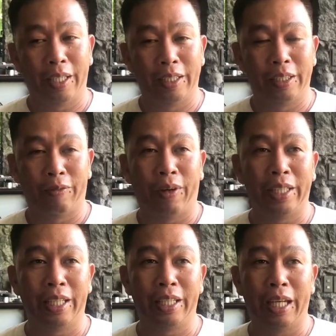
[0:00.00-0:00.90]
the
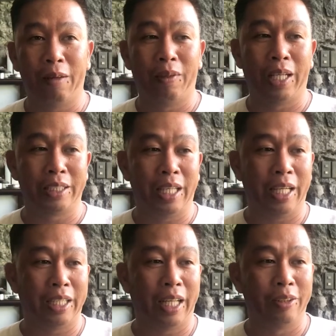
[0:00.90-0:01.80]
final game last
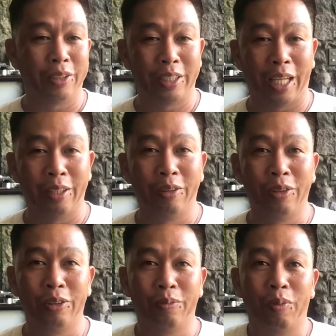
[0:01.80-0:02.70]
night, halos
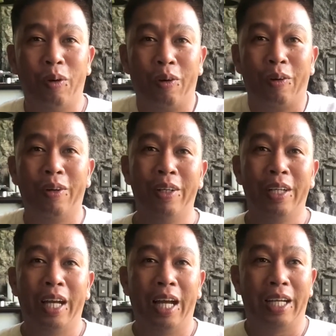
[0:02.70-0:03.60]
andun yung buong
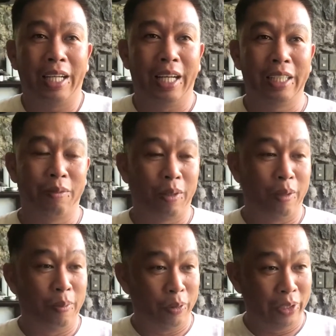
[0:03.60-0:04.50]
angkan ng mga
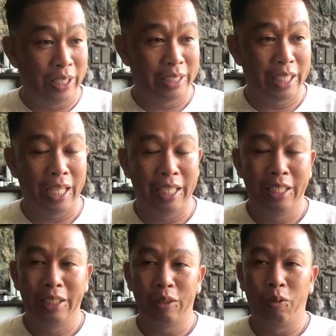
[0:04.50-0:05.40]
Bautista
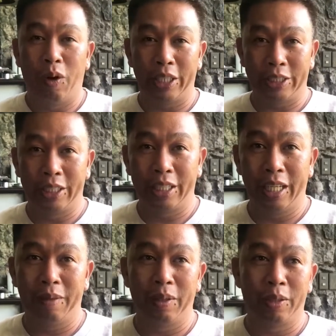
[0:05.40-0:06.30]
to watch the
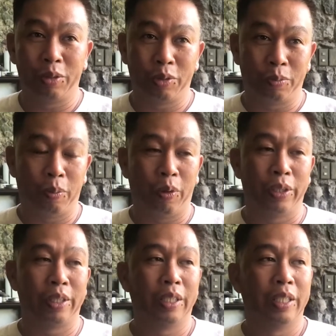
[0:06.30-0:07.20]
game and to support
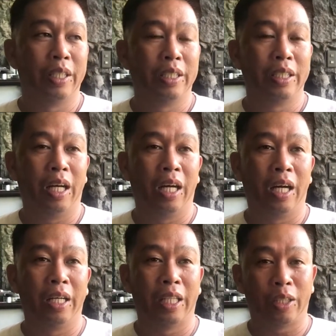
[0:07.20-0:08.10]

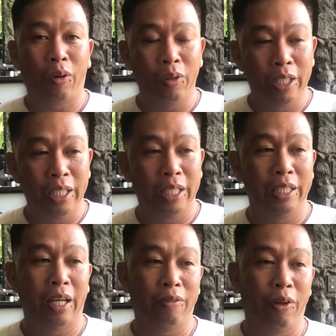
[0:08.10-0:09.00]
uh, not only
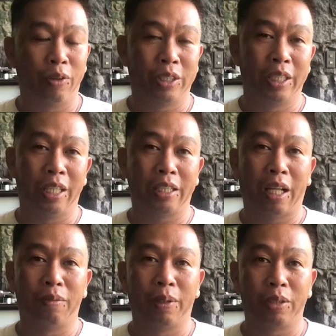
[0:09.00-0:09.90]
Davao
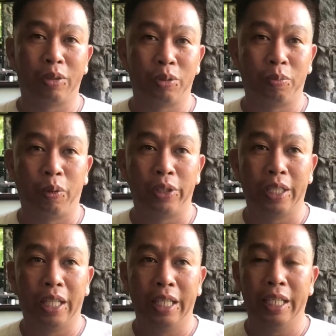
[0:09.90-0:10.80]
Occidental but to support
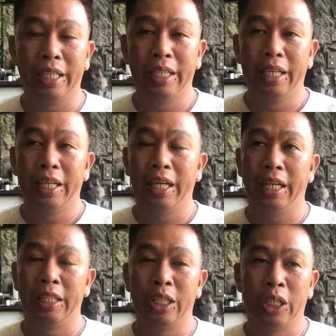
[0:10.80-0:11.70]
the league.
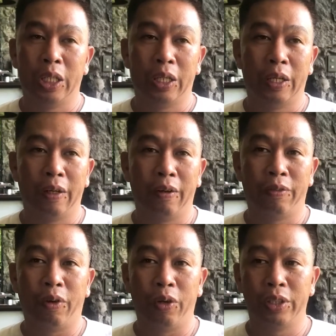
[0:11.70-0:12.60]
And uh, of
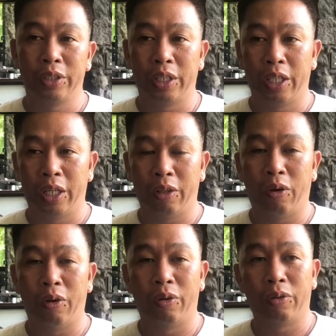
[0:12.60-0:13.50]
course, uh,
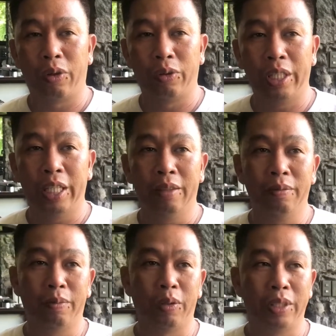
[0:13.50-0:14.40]
Kong Claudine
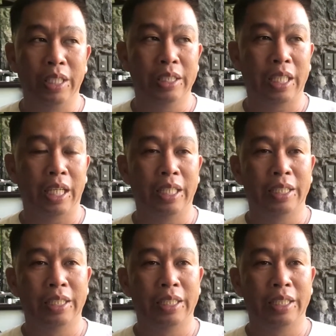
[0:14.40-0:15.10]
Bautista